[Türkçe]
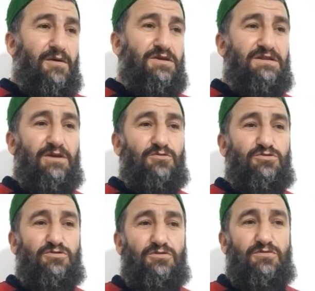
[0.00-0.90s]
Gider
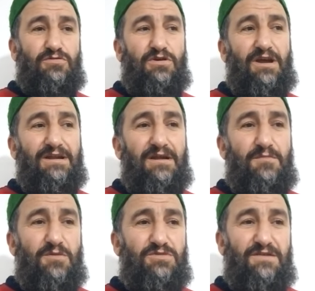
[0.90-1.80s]
oturur yanına
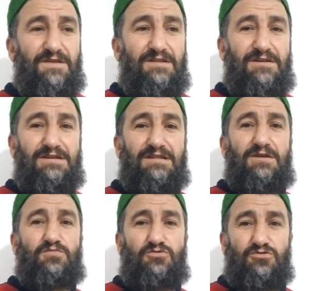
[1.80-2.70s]
Mahmud Efendi
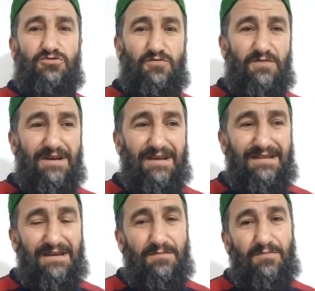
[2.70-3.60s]
Hazretleri buyur sofraya der.